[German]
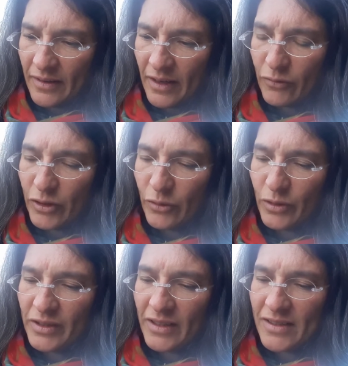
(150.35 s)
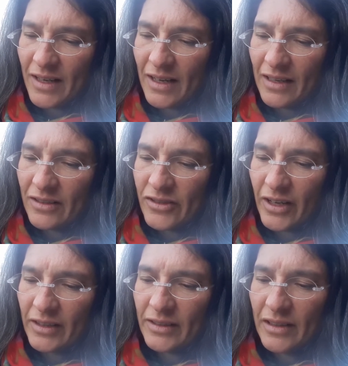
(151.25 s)
Er verjüngt die Zellen,
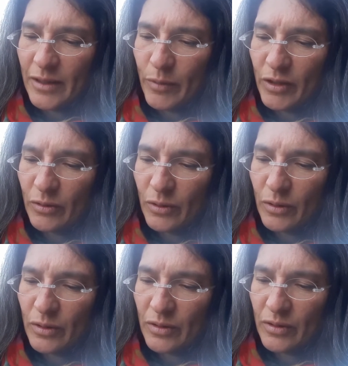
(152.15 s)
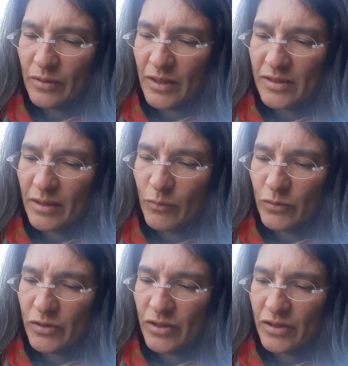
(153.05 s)
stärkt die Libido, das
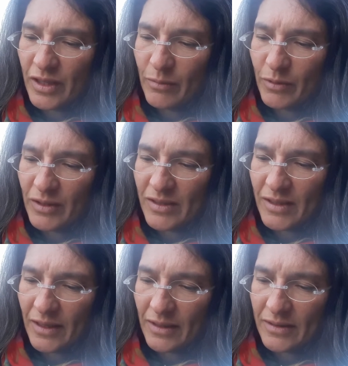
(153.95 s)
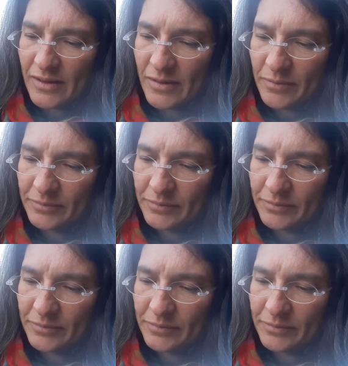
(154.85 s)
Immunsystem und das Herz.